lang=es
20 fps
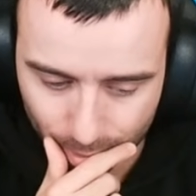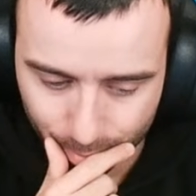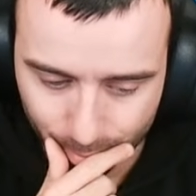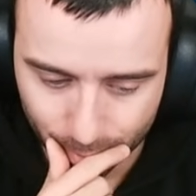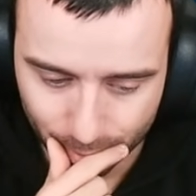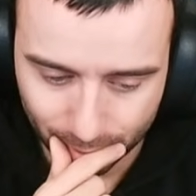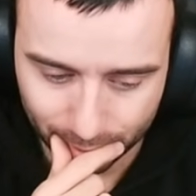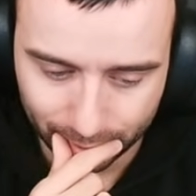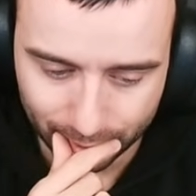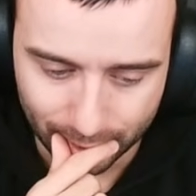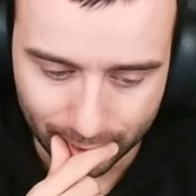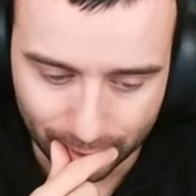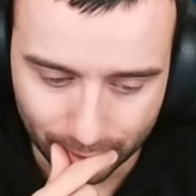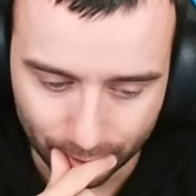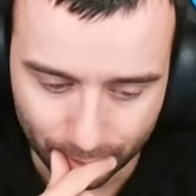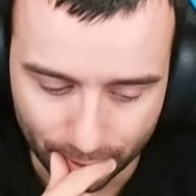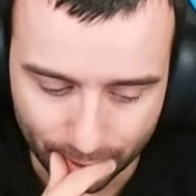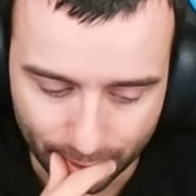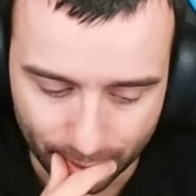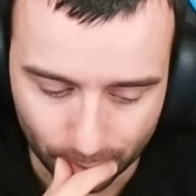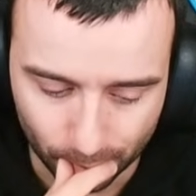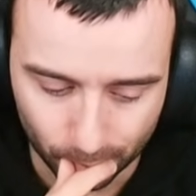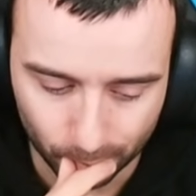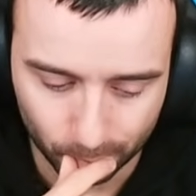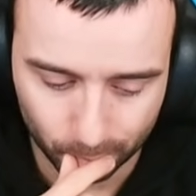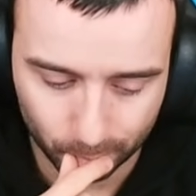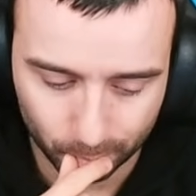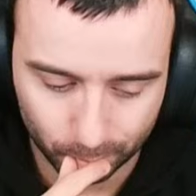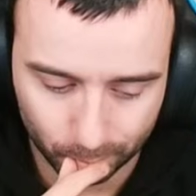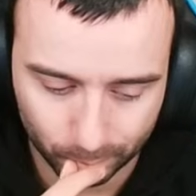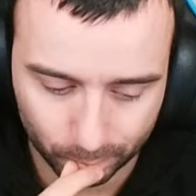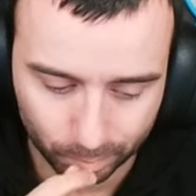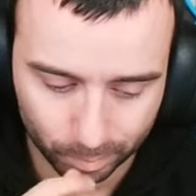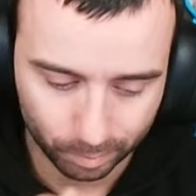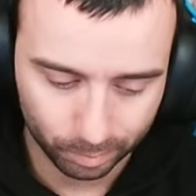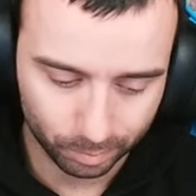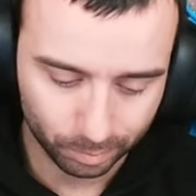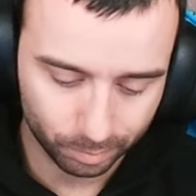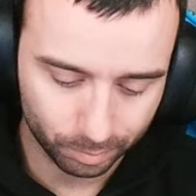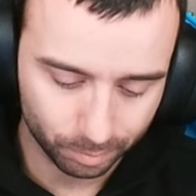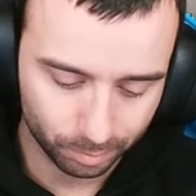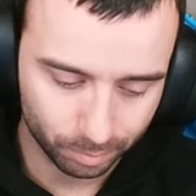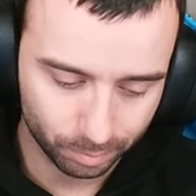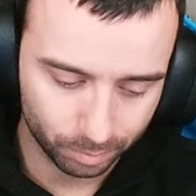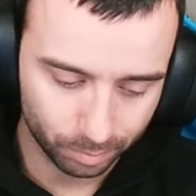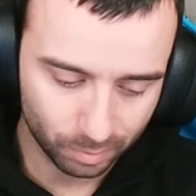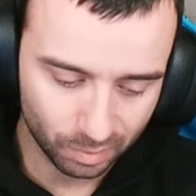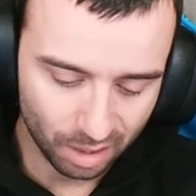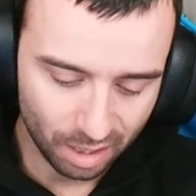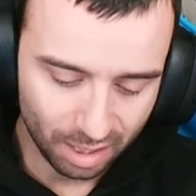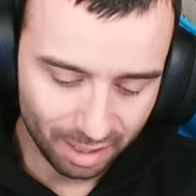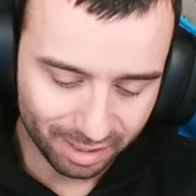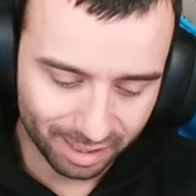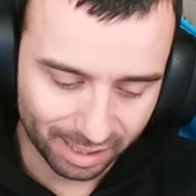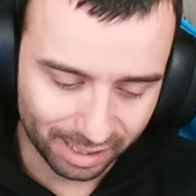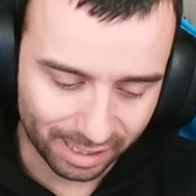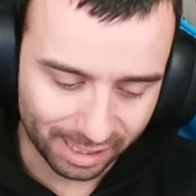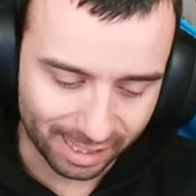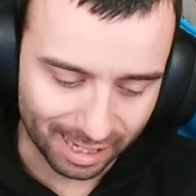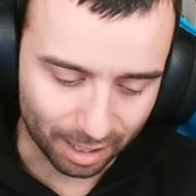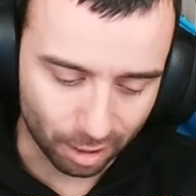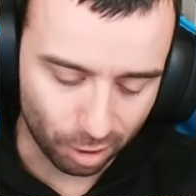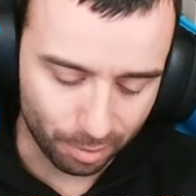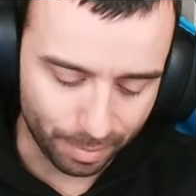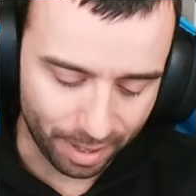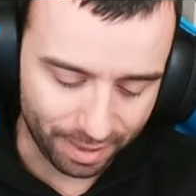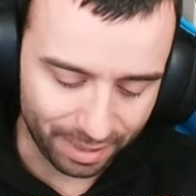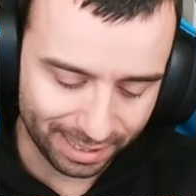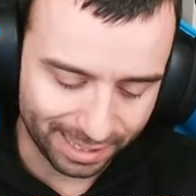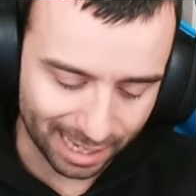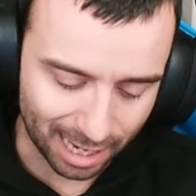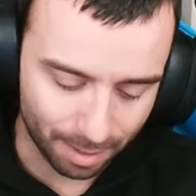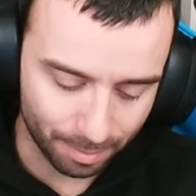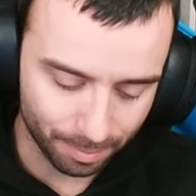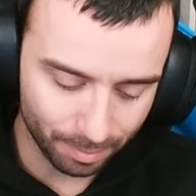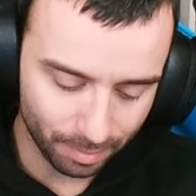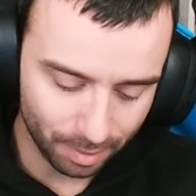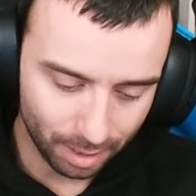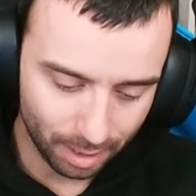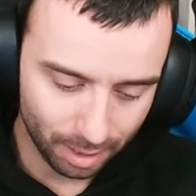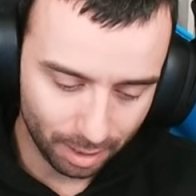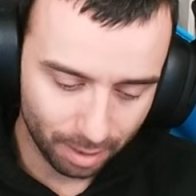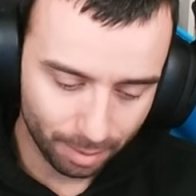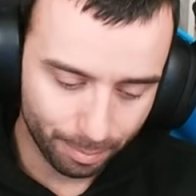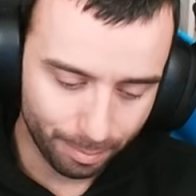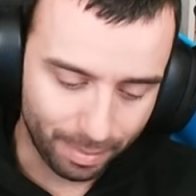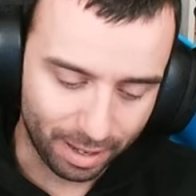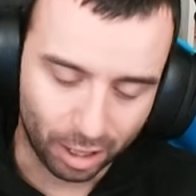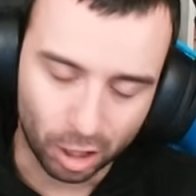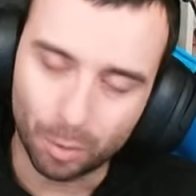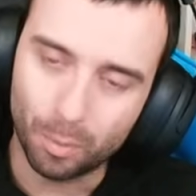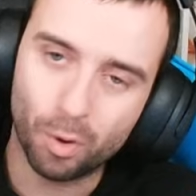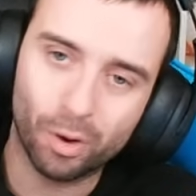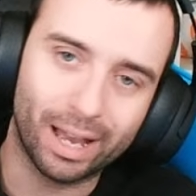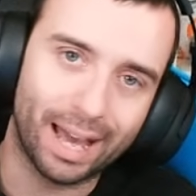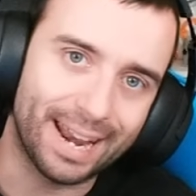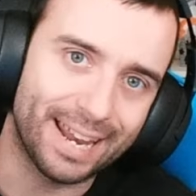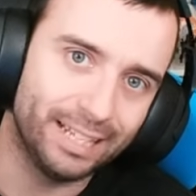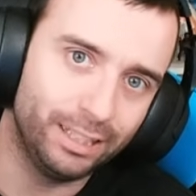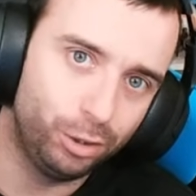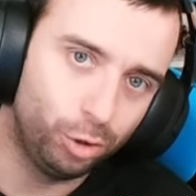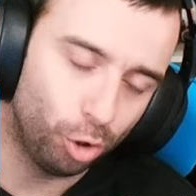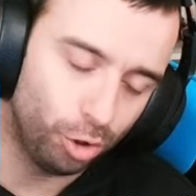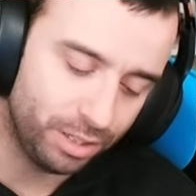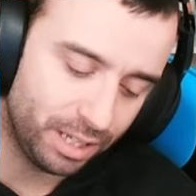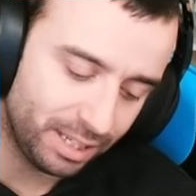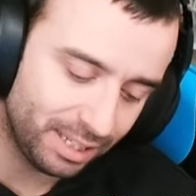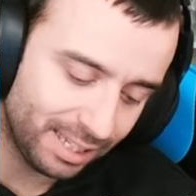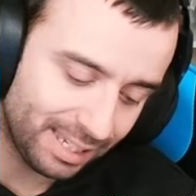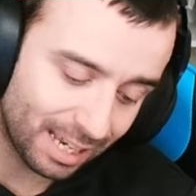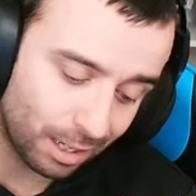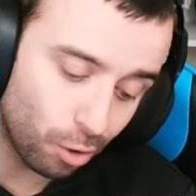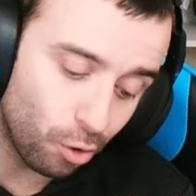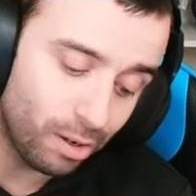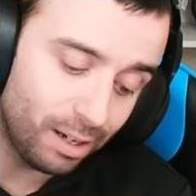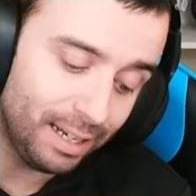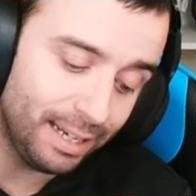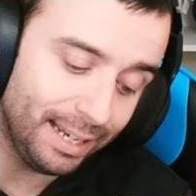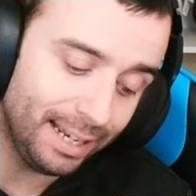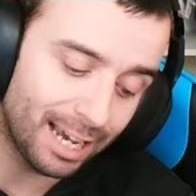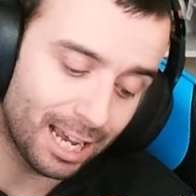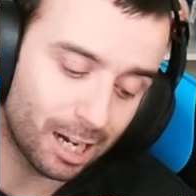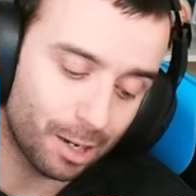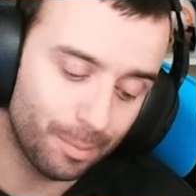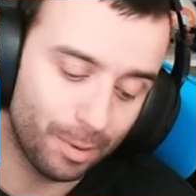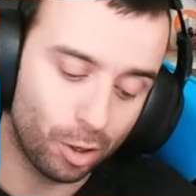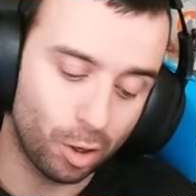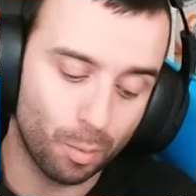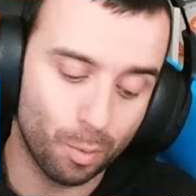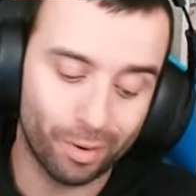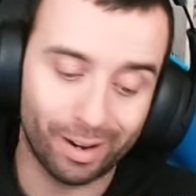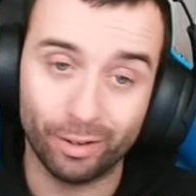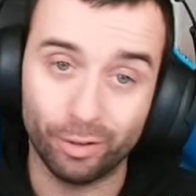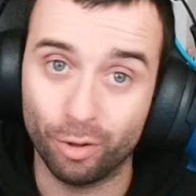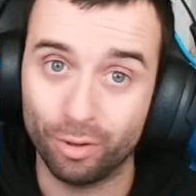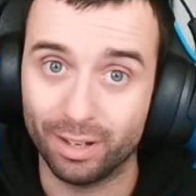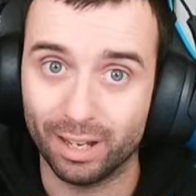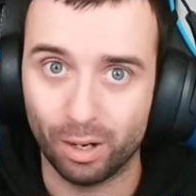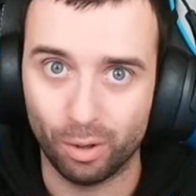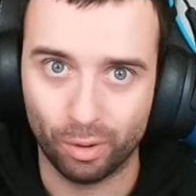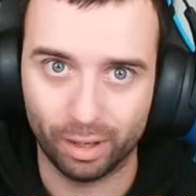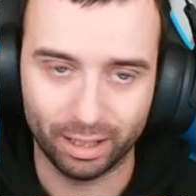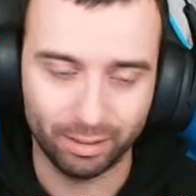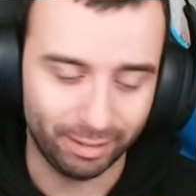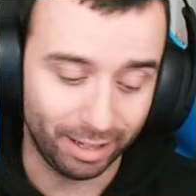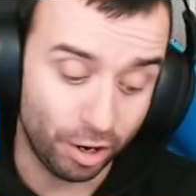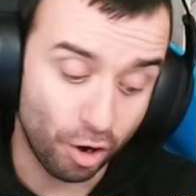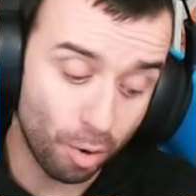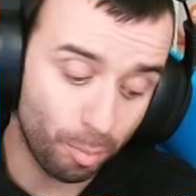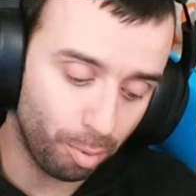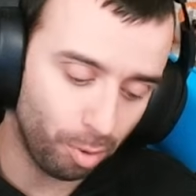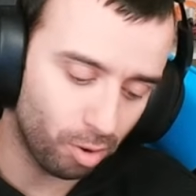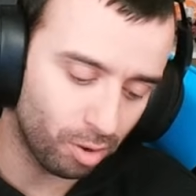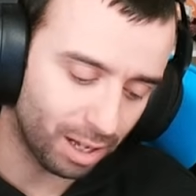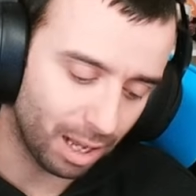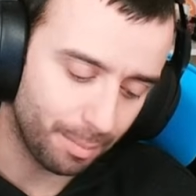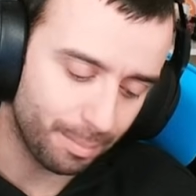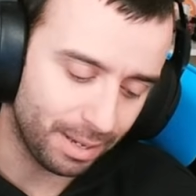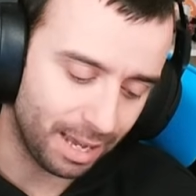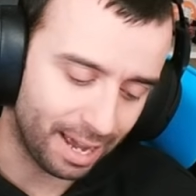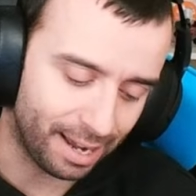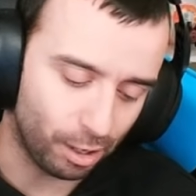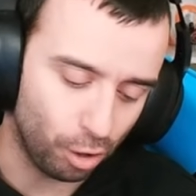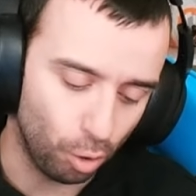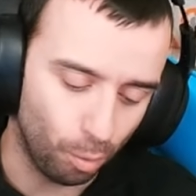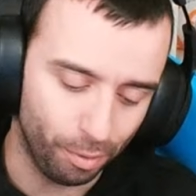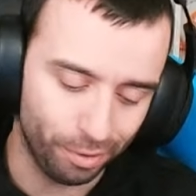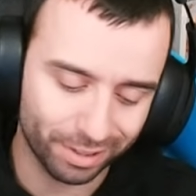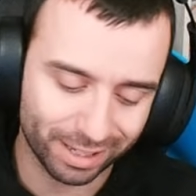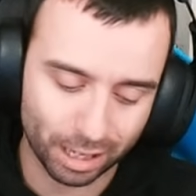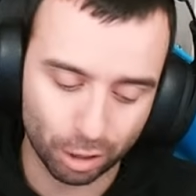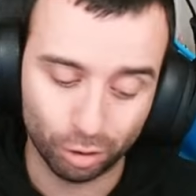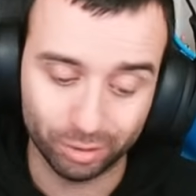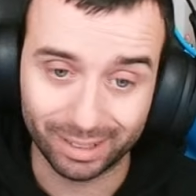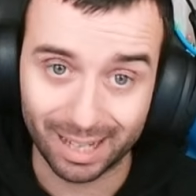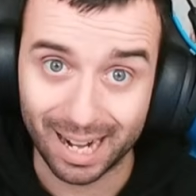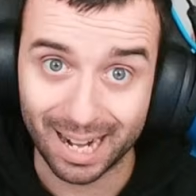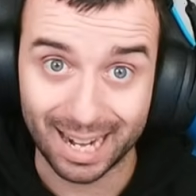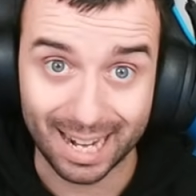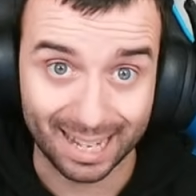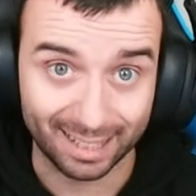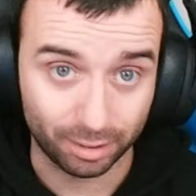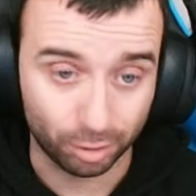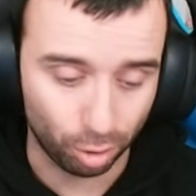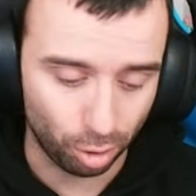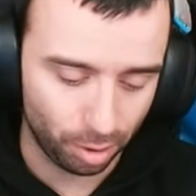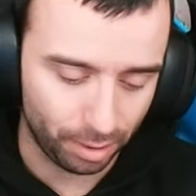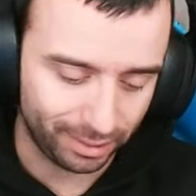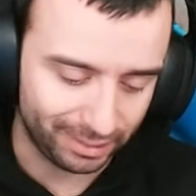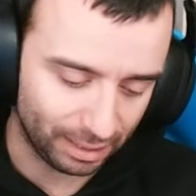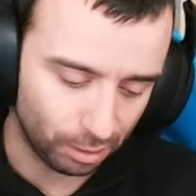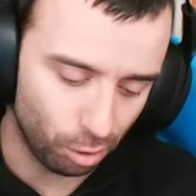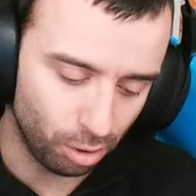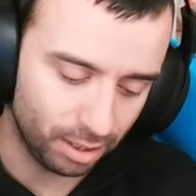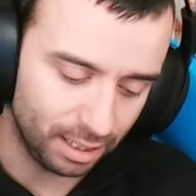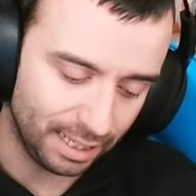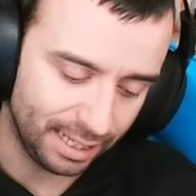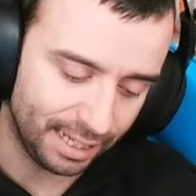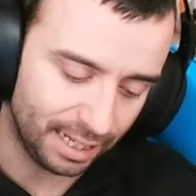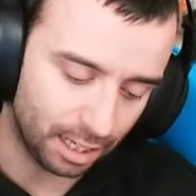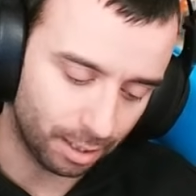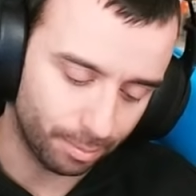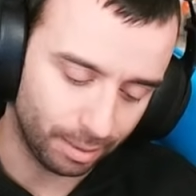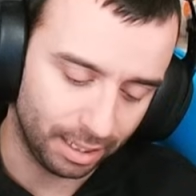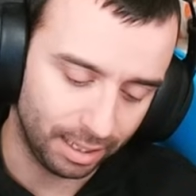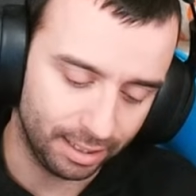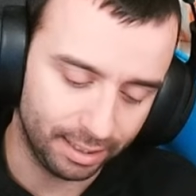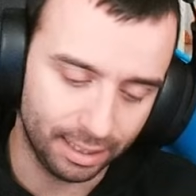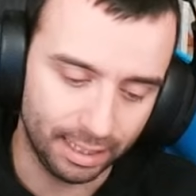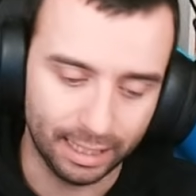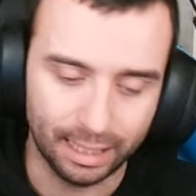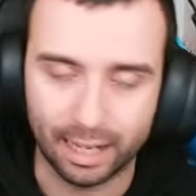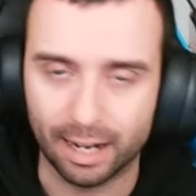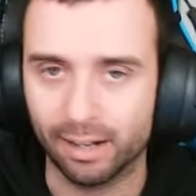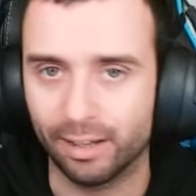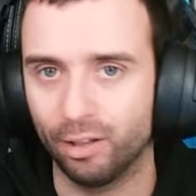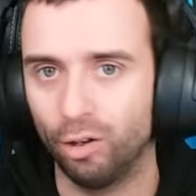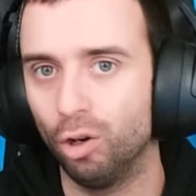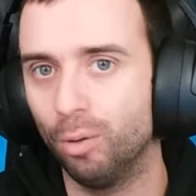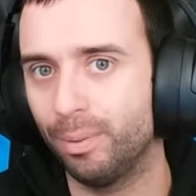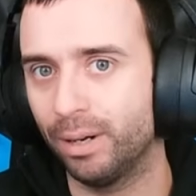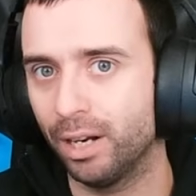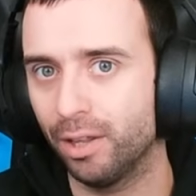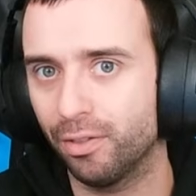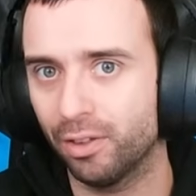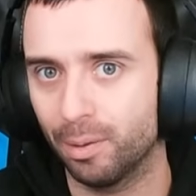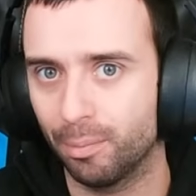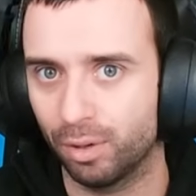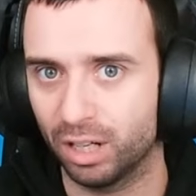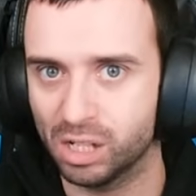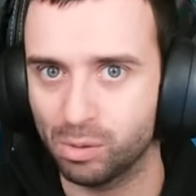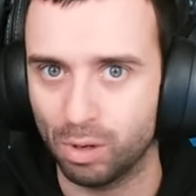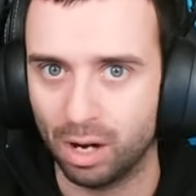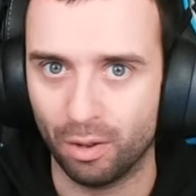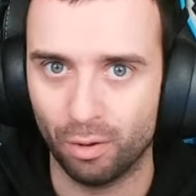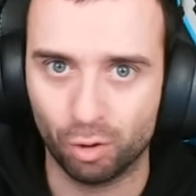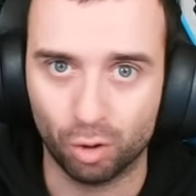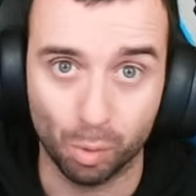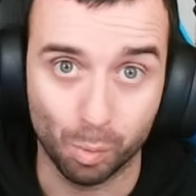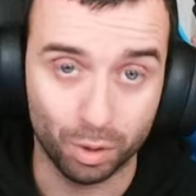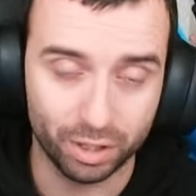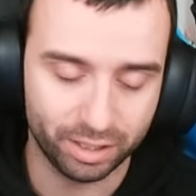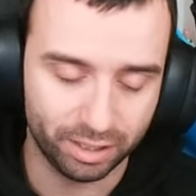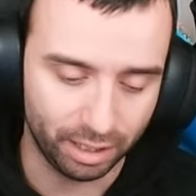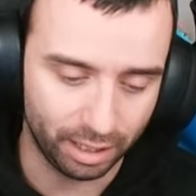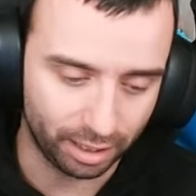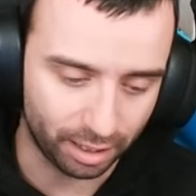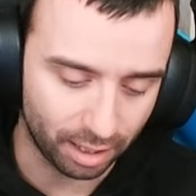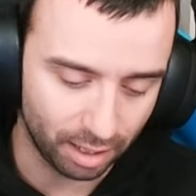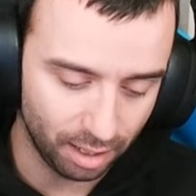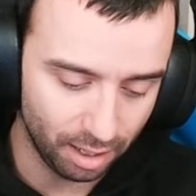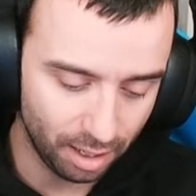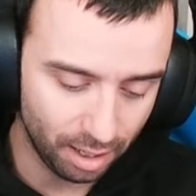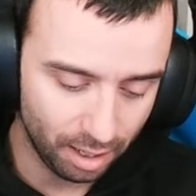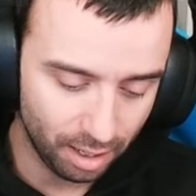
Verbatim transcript: Me voy a tirar rayo hielo Si saco el Medicham me como Carantoña. Si saco Gligar, me como Rayo Hielo, gente. No puedo cambiar. Lo bueno es que contra el Electrode tengo el Gligar, ¿vale? El Gligar, que no lo parezca porque es volador como es tierra.